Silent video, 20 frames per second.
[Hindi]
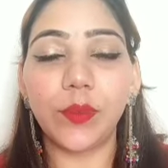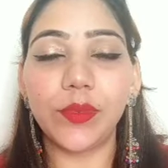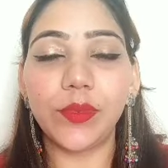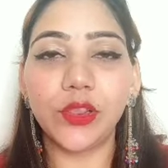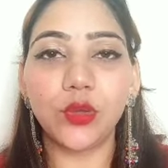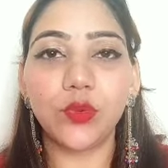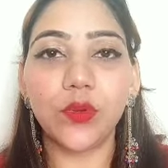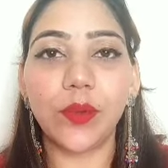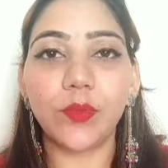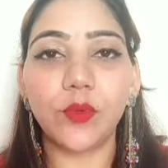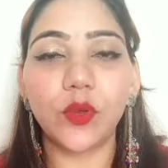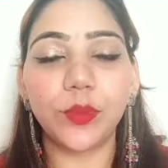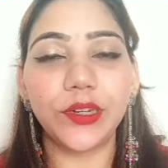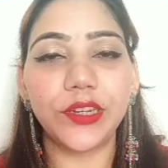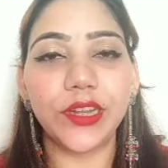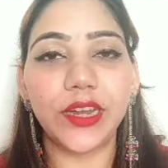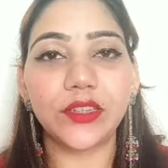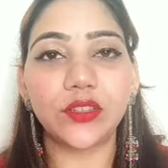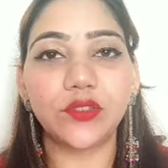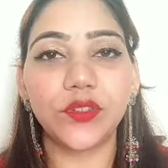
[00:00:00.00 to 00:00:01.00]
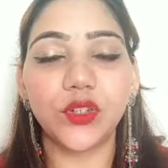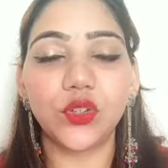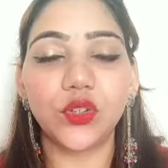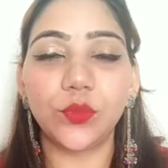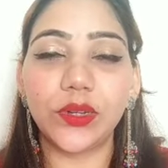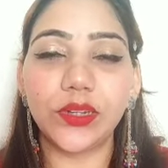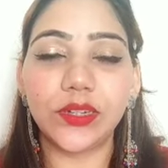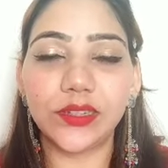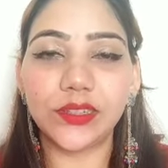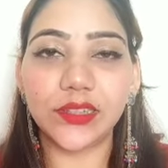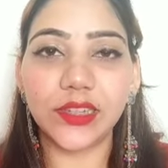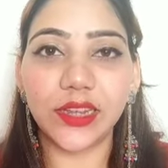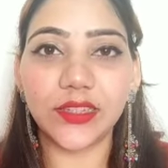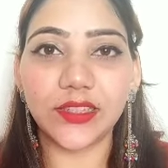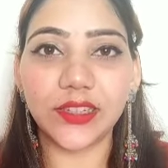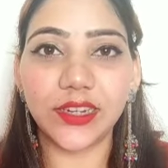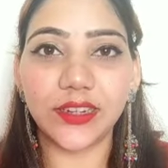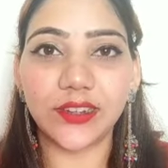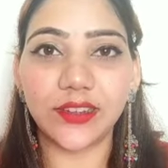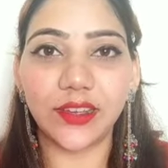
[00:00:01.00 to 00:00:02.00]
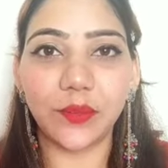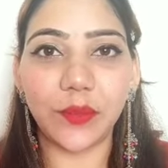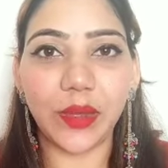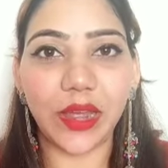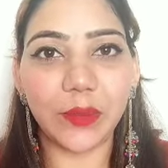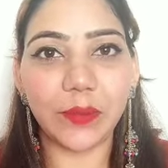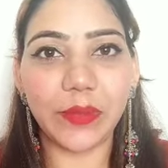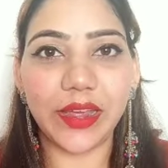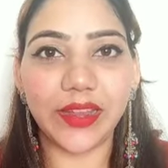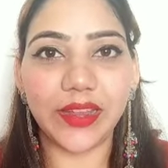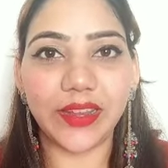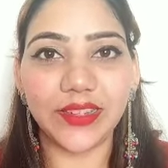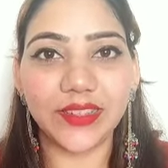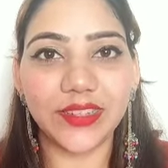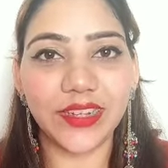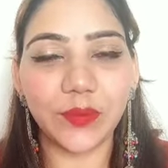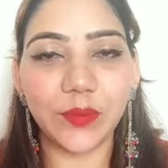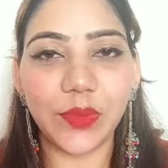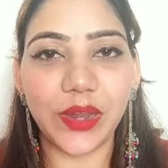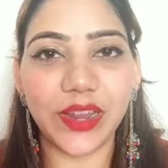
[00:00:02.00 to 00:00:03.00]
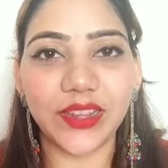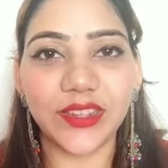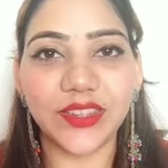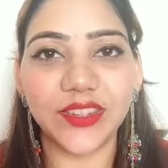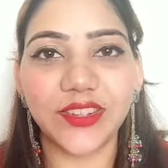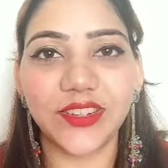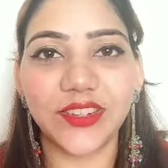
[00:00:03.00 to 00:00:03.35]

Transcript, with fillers: मैं मिलती हूँ आपको अपनी नेक्स्ट वीडियो में टिल दैन टेक केयर बाय बाय